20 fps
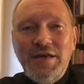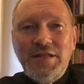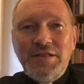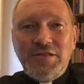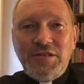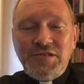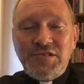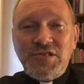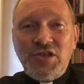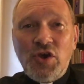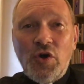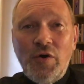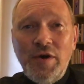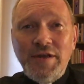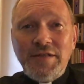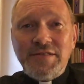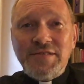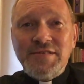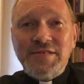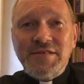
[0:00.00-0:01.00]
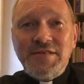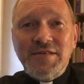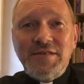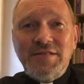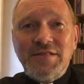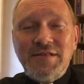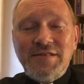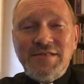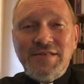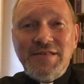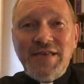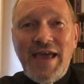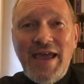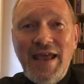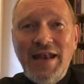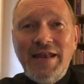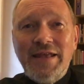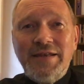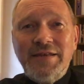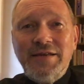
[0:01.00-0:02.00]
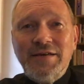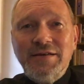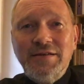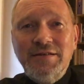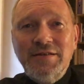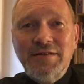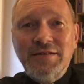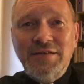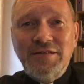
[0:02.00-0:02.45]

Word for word: das Kreuz das Helena,